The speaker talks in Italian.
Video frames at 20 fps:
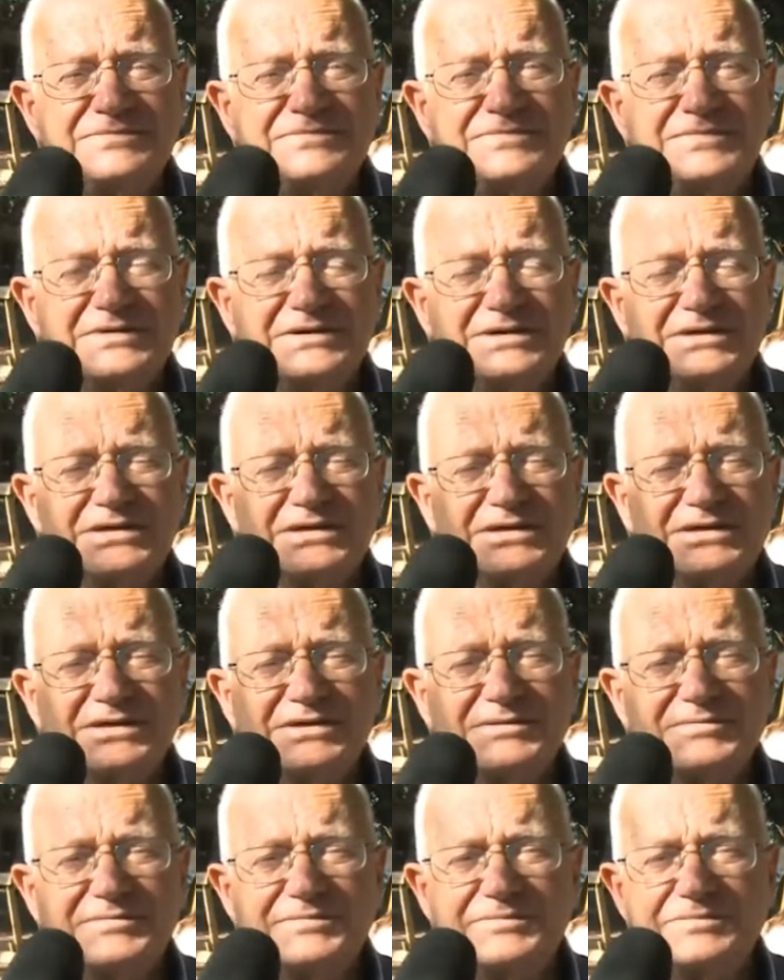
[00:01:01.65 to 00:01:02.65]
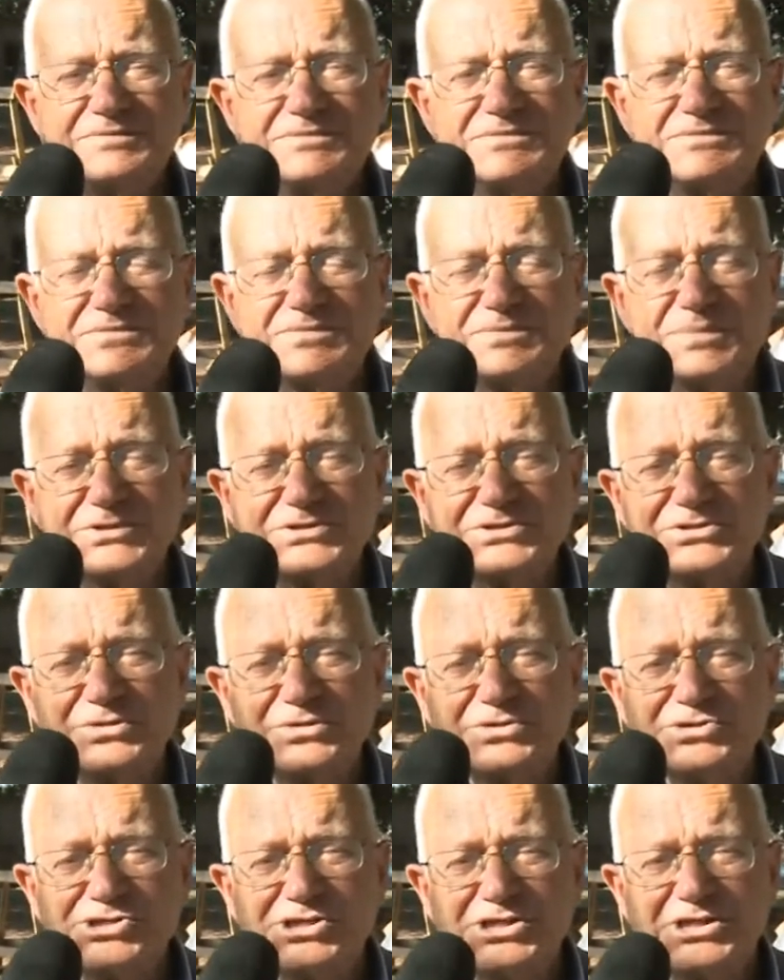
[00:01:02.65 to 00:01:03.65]
Eh, posso solo
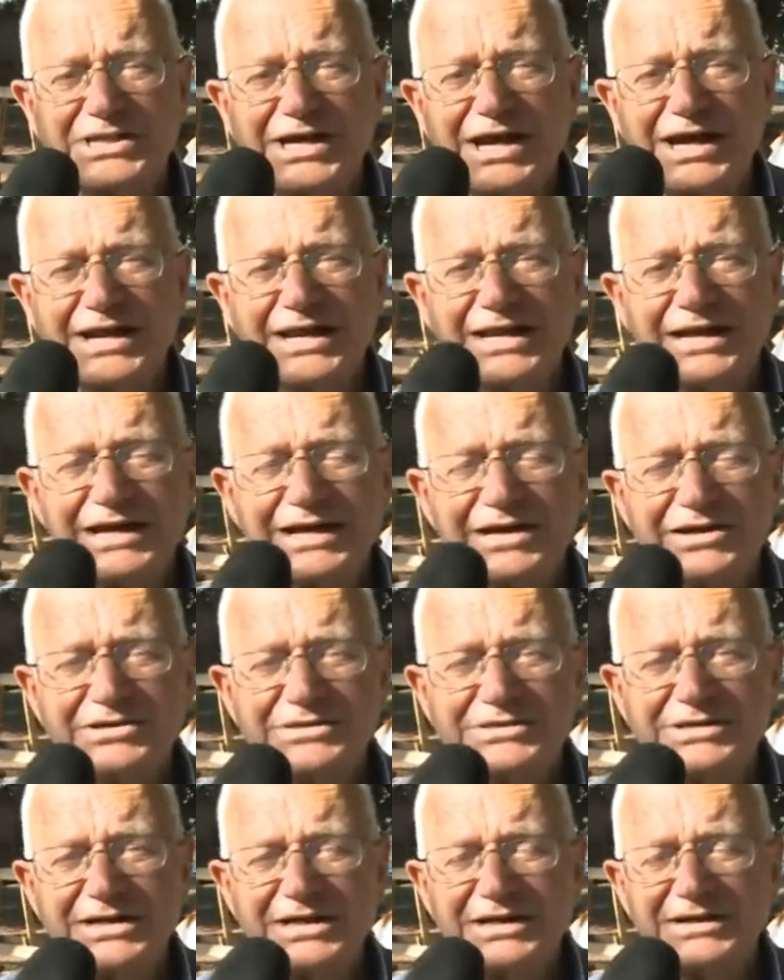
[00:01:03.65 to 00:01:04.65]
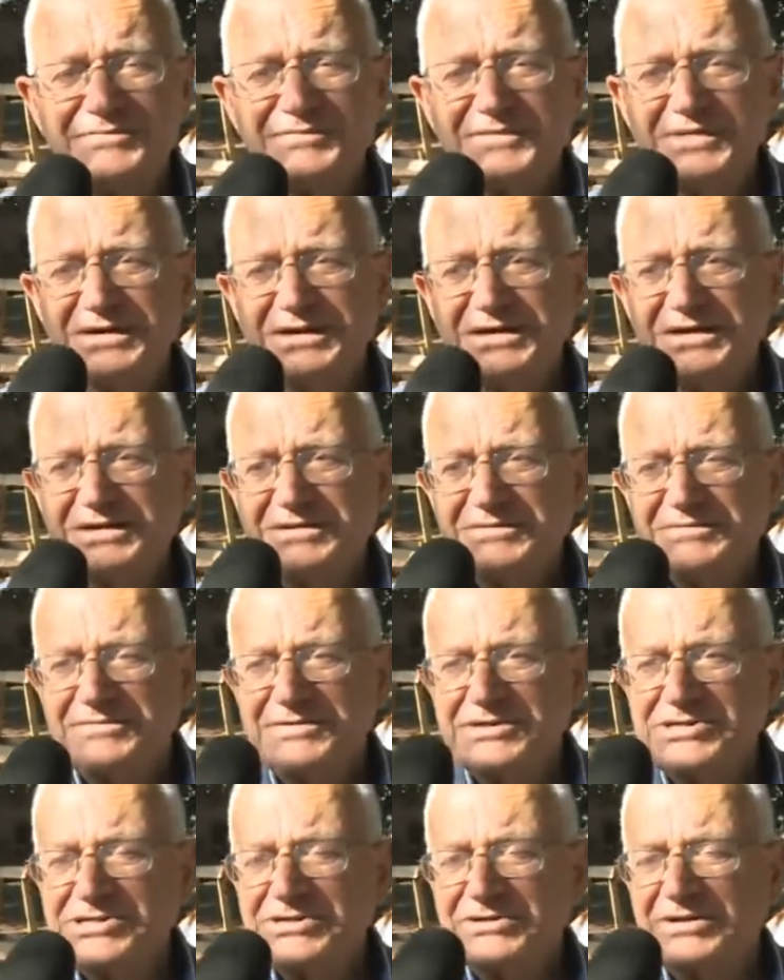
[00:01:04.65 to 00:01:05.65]
citare le cose che
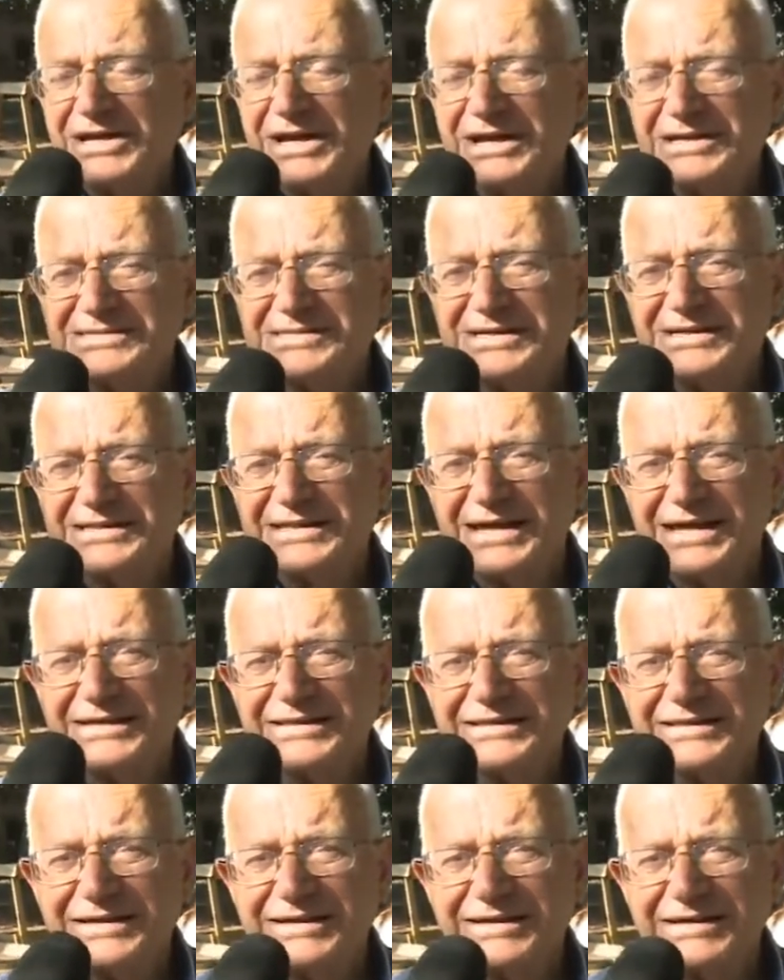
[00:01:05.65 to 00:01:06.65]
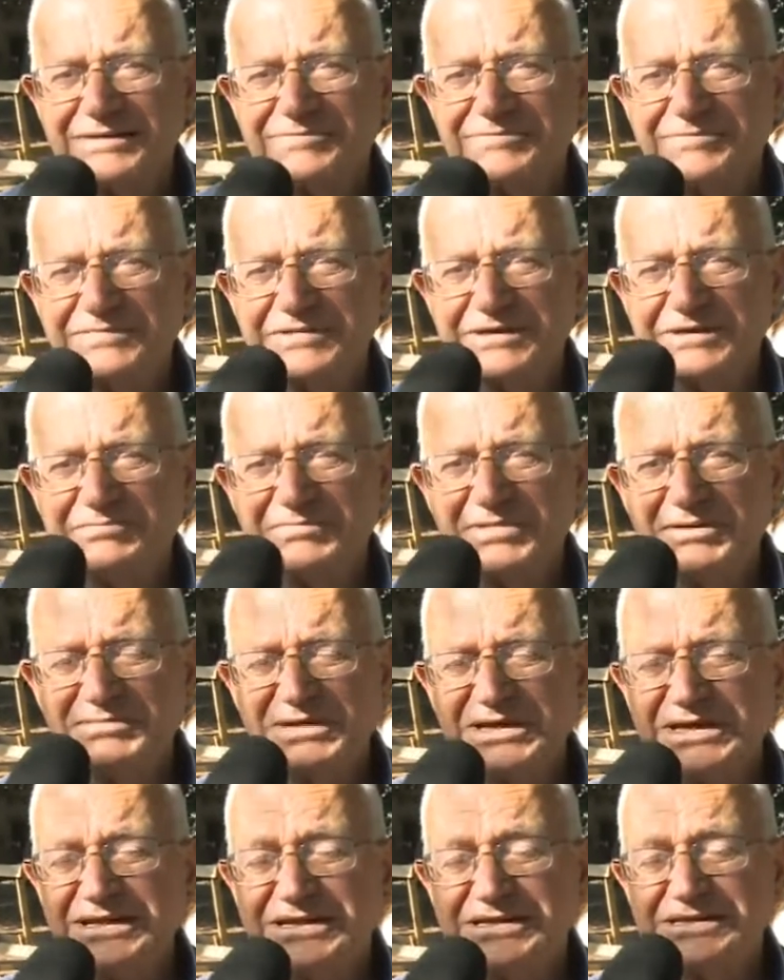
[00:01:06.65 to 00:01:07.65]
fecero negli anni 70 e eh, i
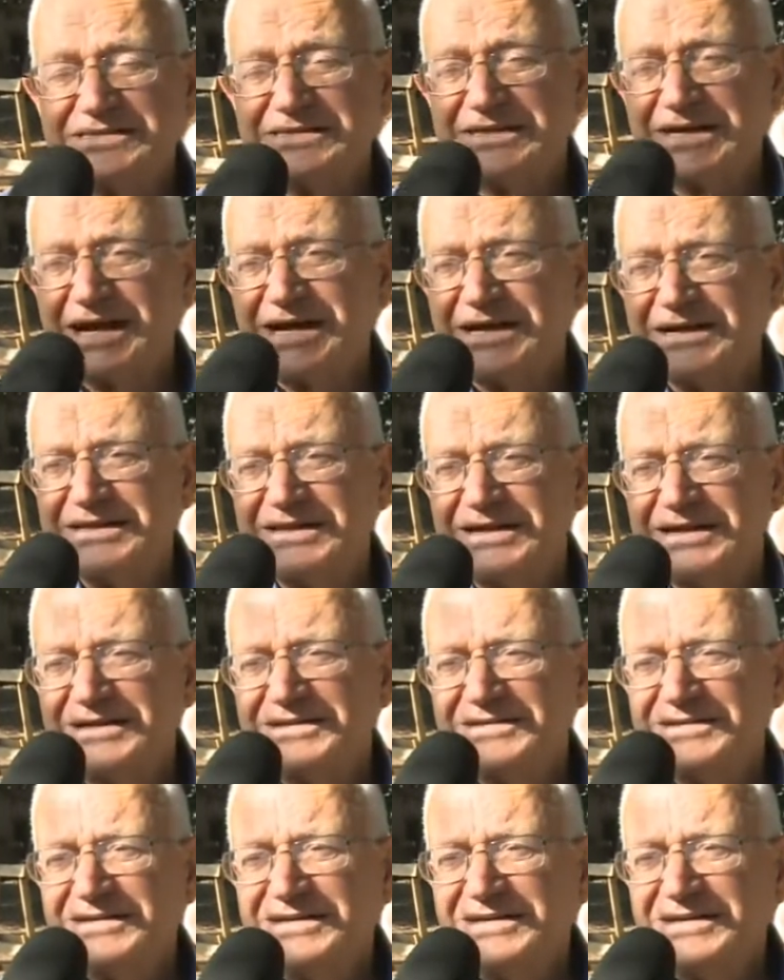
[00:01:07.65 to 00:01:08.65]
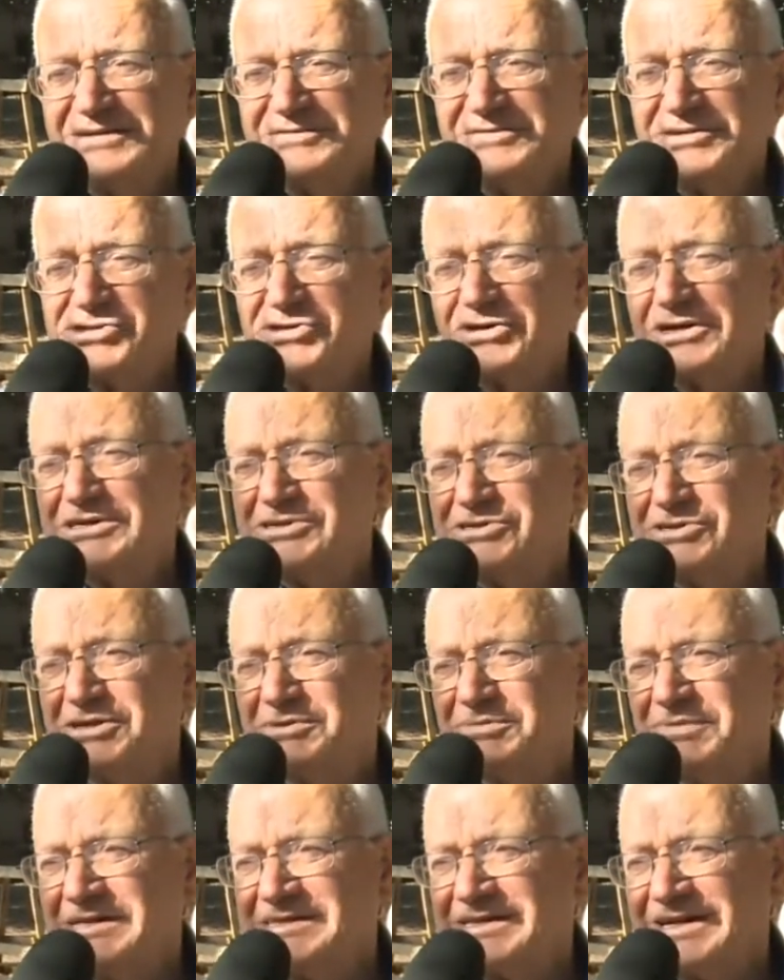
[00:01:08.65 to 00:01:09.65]
bambini di strada, facevo lezioni in
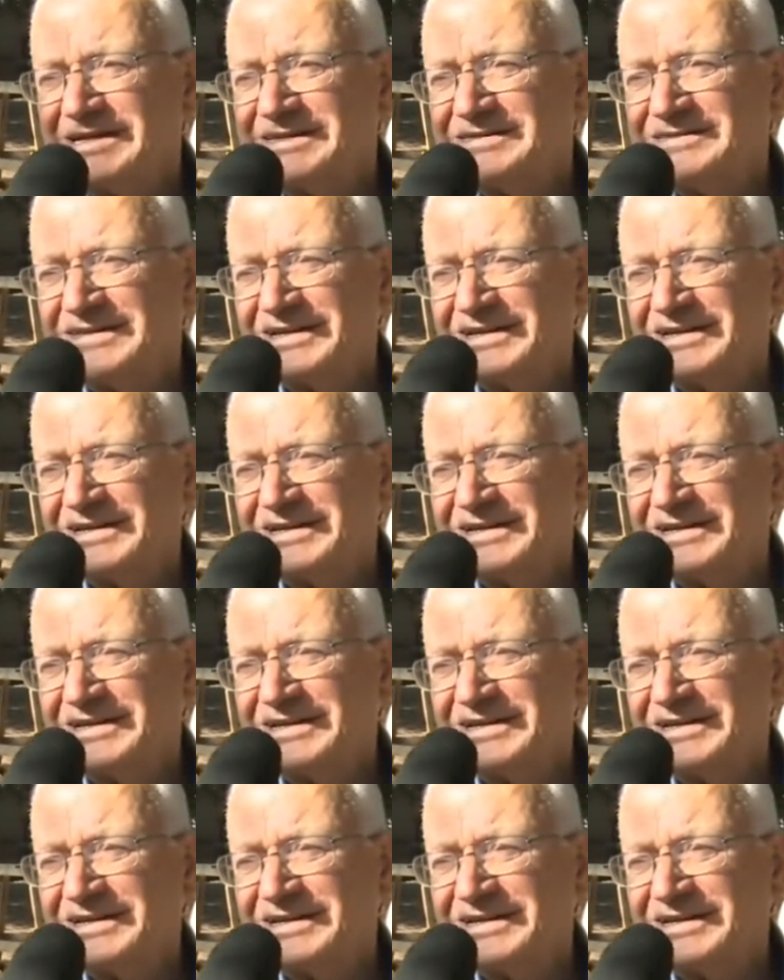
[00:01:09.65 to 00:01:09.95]
mezzo alla strada